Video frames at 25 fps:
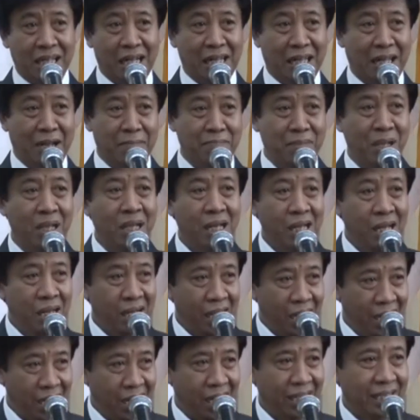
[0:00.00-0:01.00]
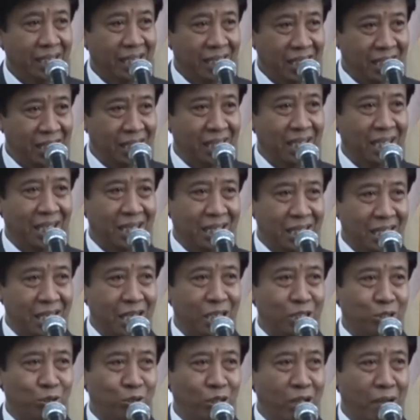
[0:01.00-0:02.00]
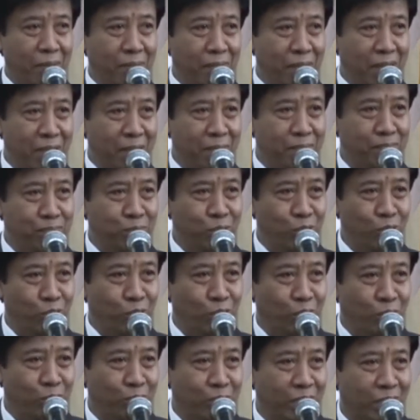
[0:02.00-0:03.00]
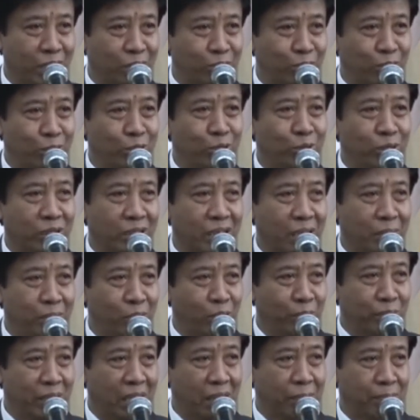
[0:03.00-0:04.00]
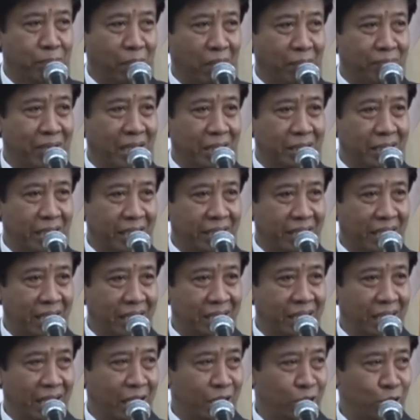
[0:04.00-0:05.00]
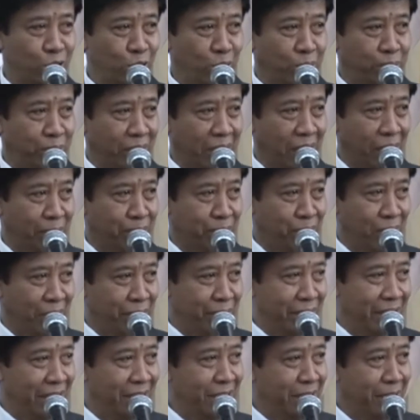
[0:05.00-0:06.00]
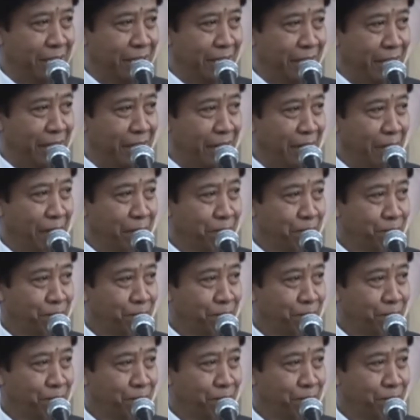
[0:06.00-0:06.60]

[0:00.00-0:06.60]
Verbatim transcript: dalam, hari ini dia sudah mampu menduduki mobil pribadinya dengan supir pribadinya